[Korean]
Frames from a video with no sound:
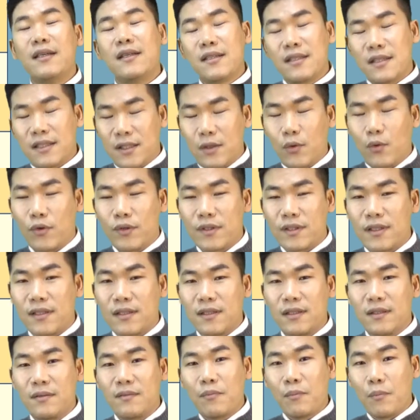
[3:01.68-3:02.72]
7억
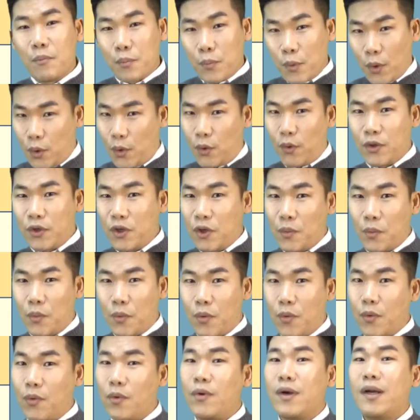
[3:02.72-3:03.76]
5천은 변동이
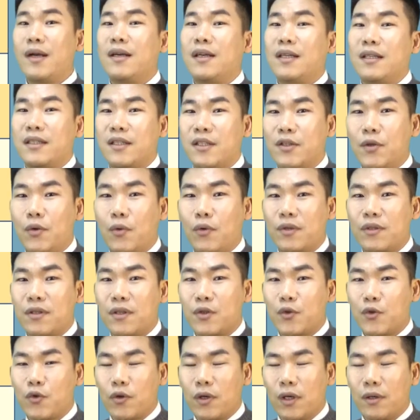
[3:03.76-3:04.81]
없고 7억
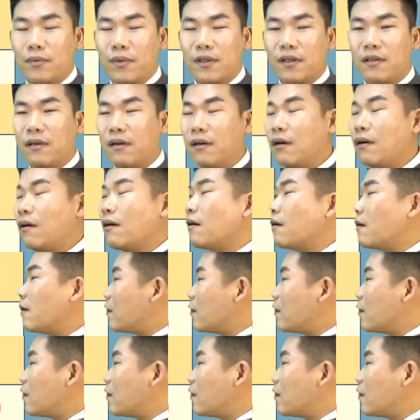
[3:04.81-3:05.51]
5천 초과부터